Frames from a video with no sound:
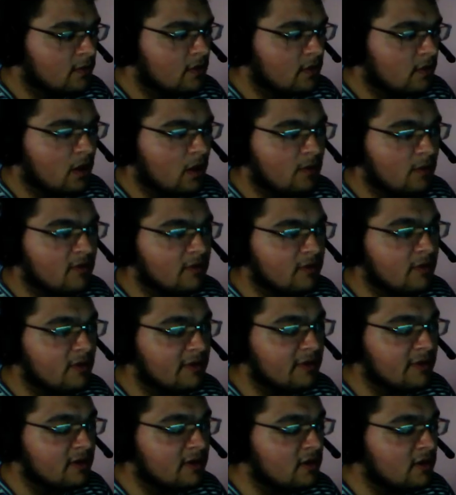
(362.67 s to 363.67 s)
Abi ne
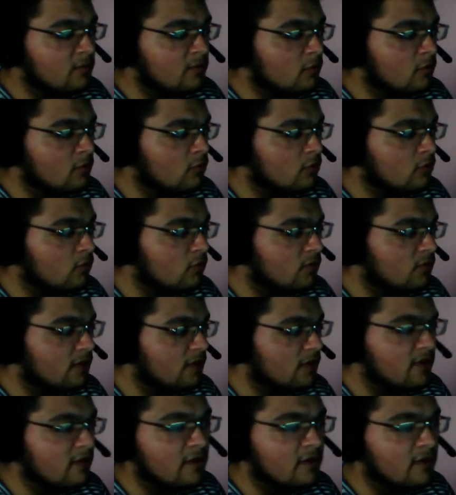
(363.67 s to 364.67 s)
haber? İyiyim dostum
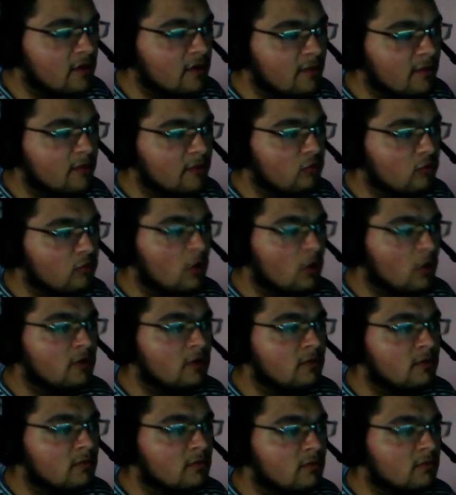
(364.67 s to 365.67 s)
senden ne haber? Şu an
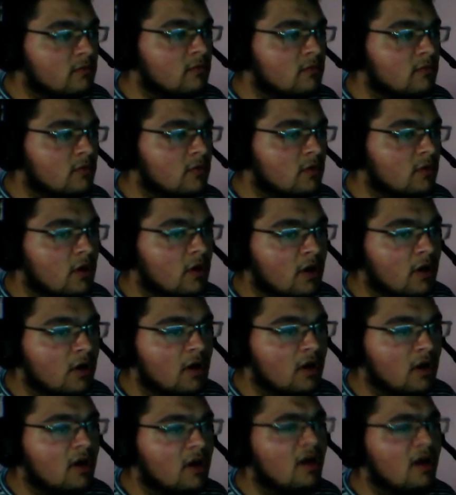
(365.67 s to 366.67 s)

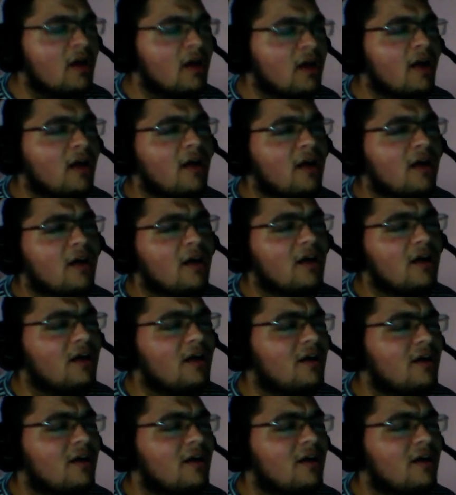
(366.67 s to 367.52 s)
Aha!